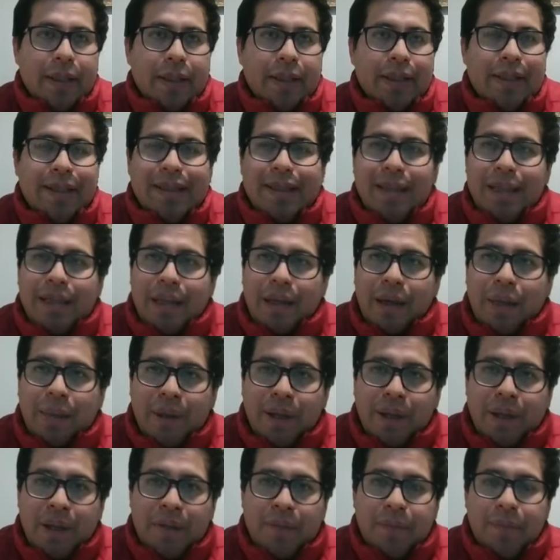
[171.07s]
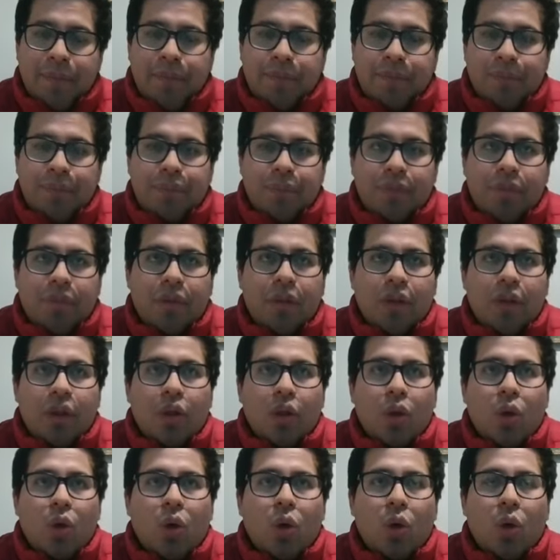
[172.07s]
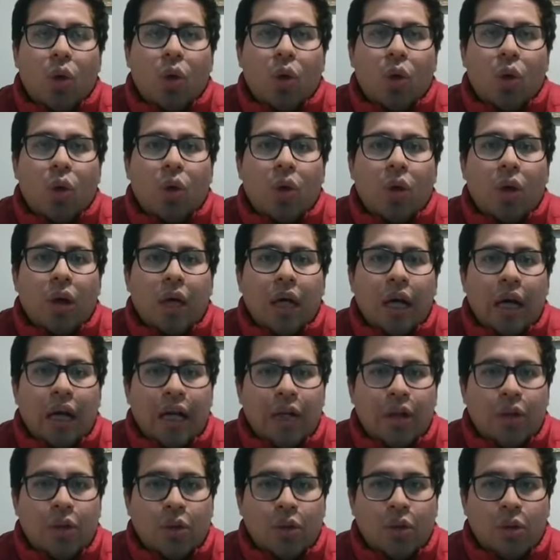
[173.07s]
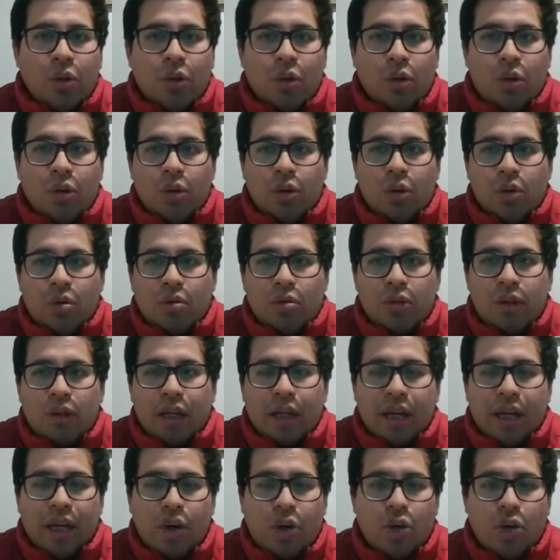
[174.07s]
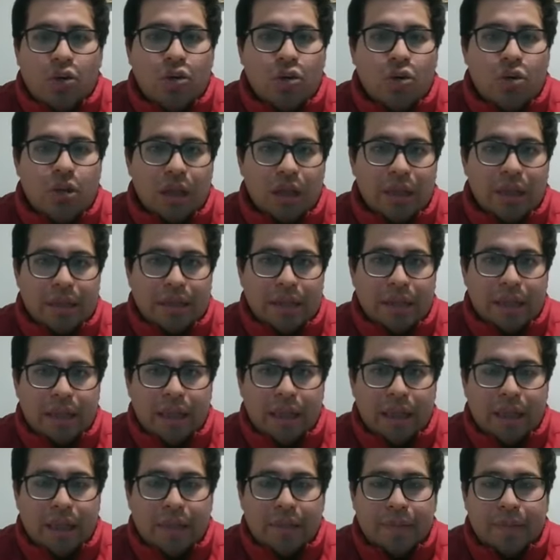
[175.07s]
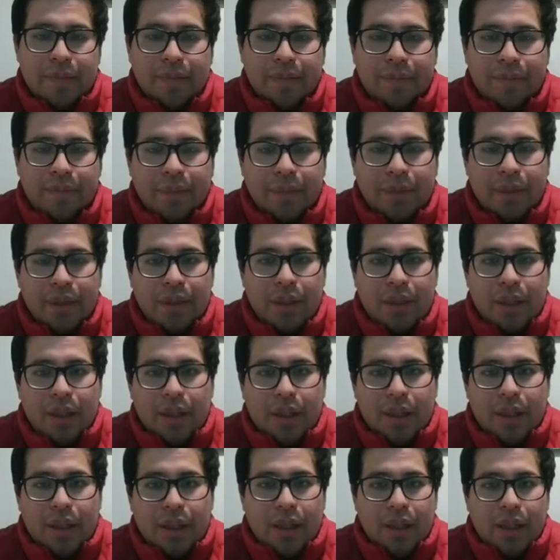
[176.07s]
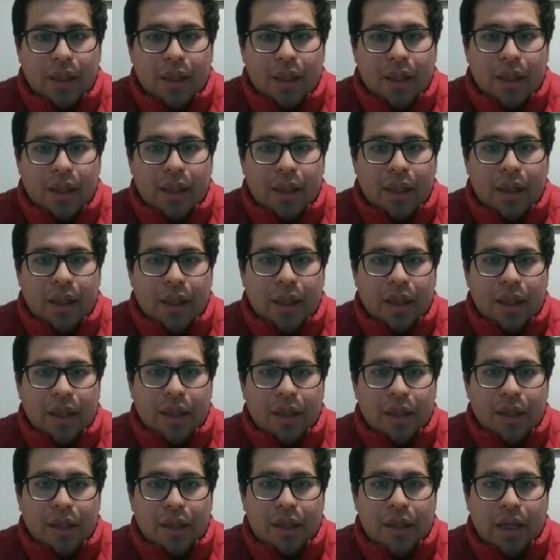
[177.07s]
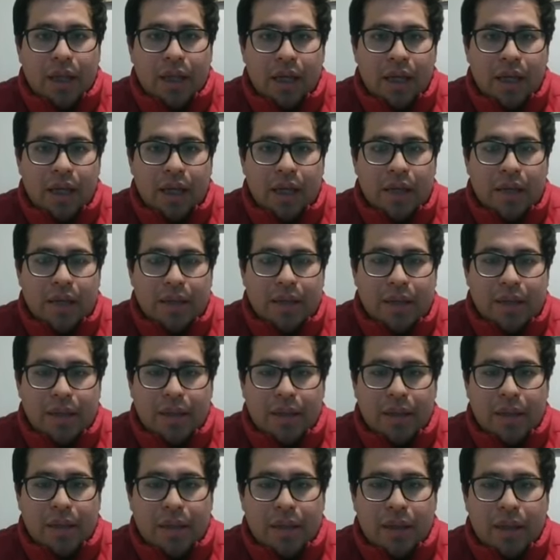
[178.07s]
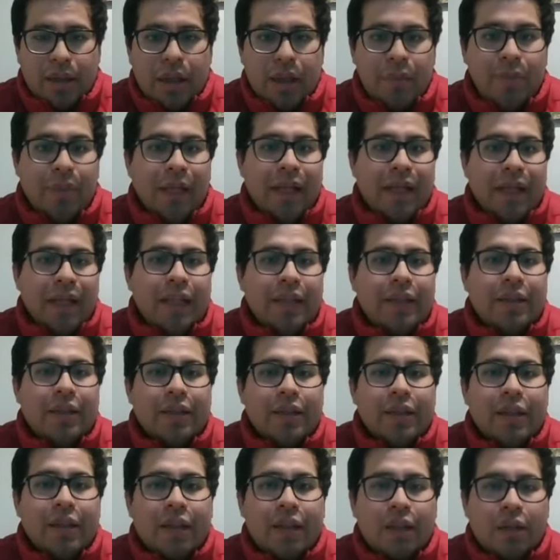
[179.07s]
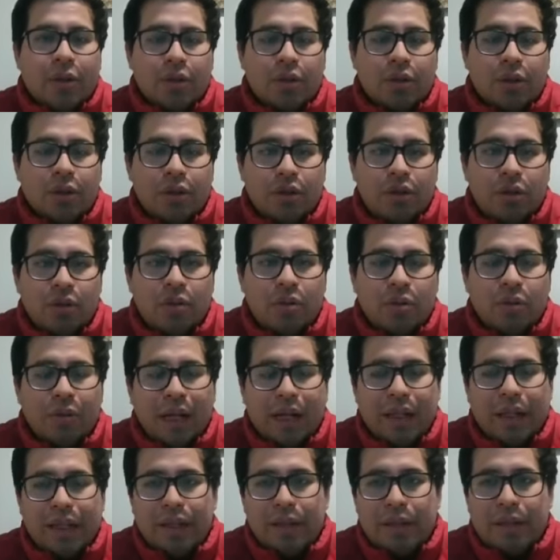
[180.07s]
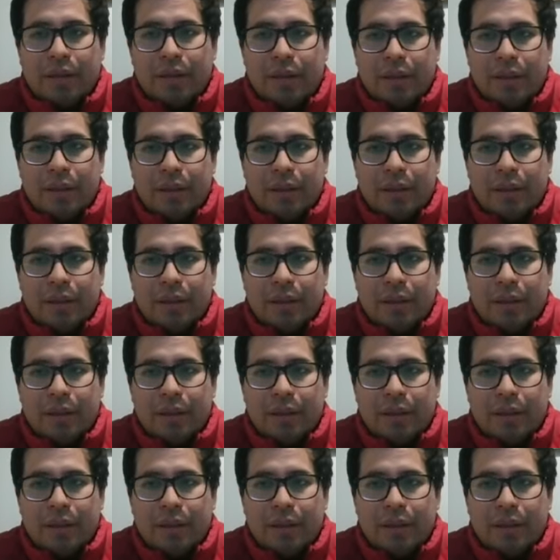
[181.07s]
tiene que ver con algo que es cosustancial y que es eh, inmanente a la condición humana,